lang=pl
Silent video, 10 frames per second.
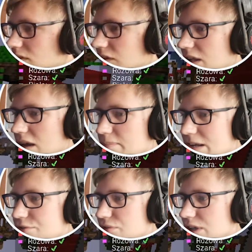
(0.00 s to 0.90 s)
Co nie?
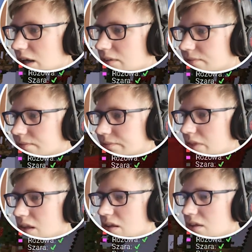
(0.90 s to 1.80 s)
Beczunia.
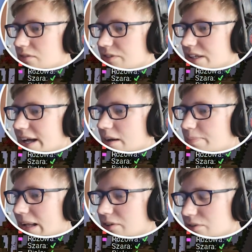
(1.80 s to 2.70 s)
Wika,
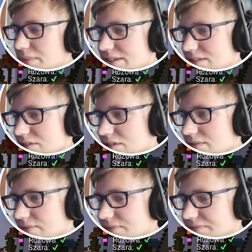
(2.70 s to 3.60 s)
pal gumę
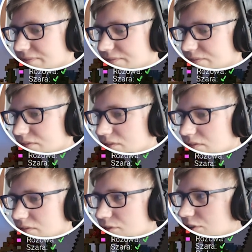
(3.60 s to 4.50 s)
stąd.
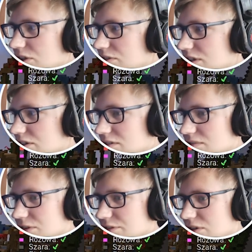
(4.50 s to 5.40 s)
Czego ty nie rozumiesz?